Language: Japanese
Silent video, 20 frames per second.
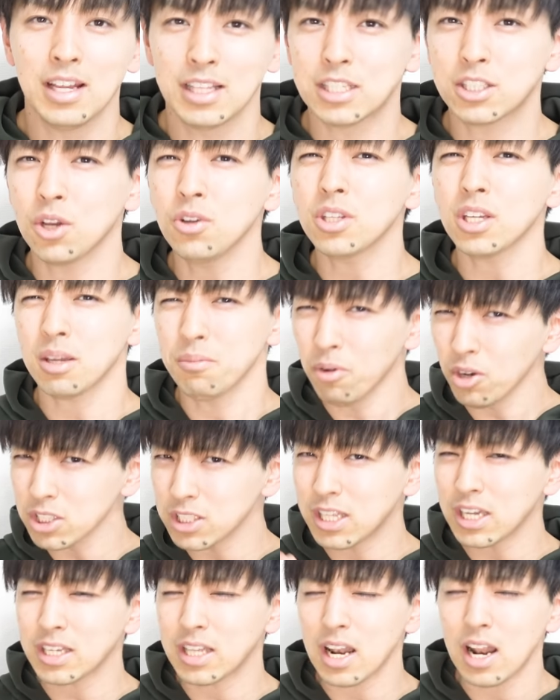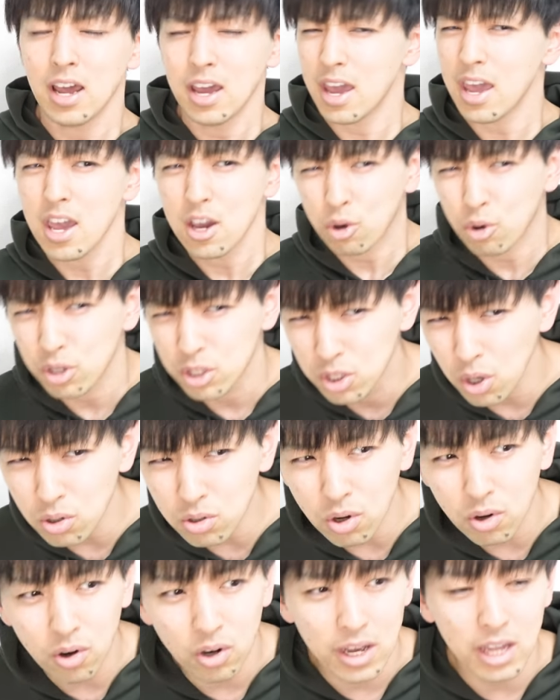で、その時もしできたら、え、これど
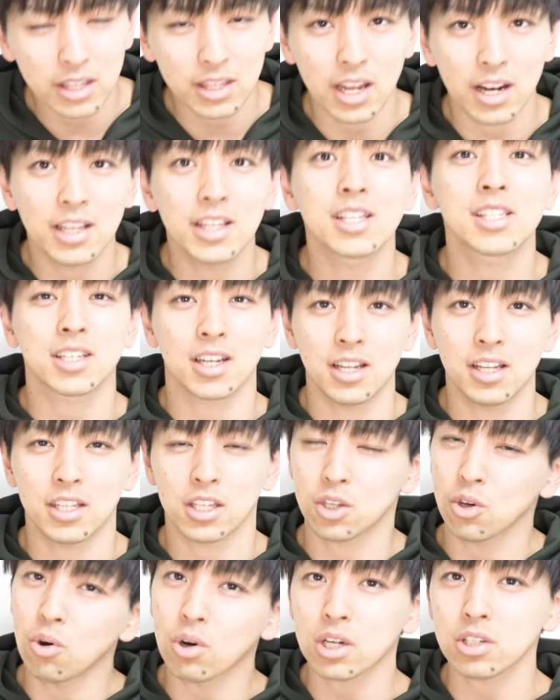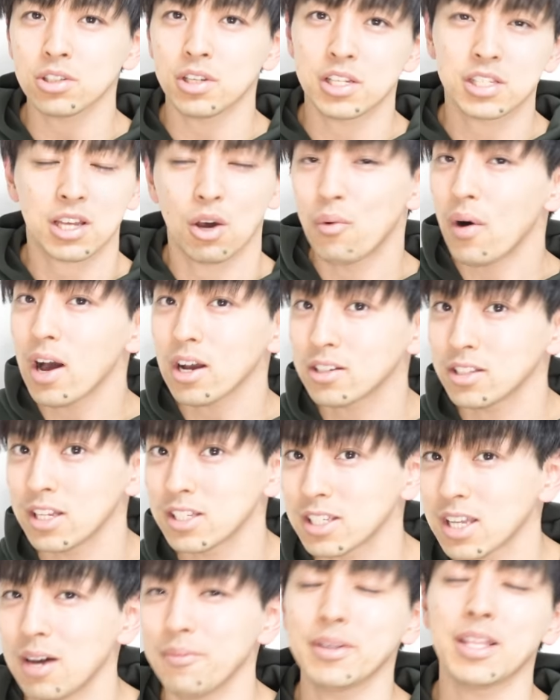こをやったらいいですかねって、教科書ですかワークで
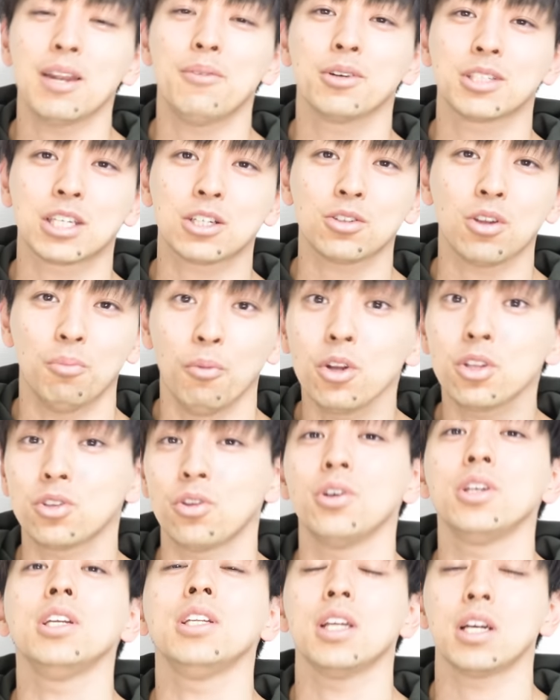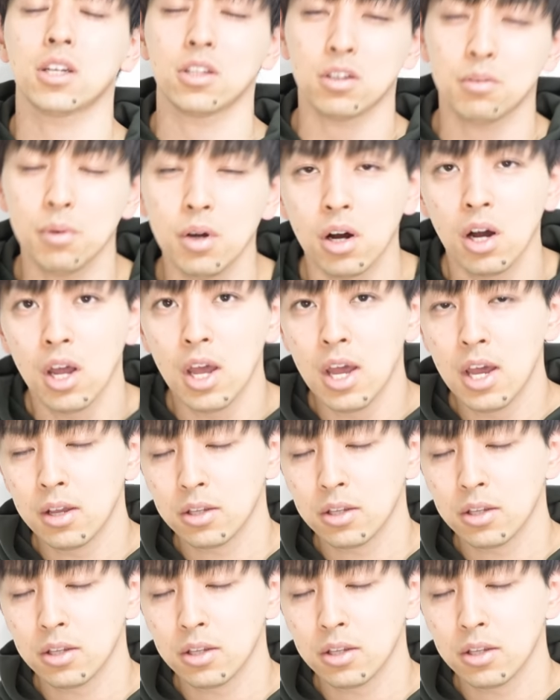すかみたいなのも聞くともっといいんだけども、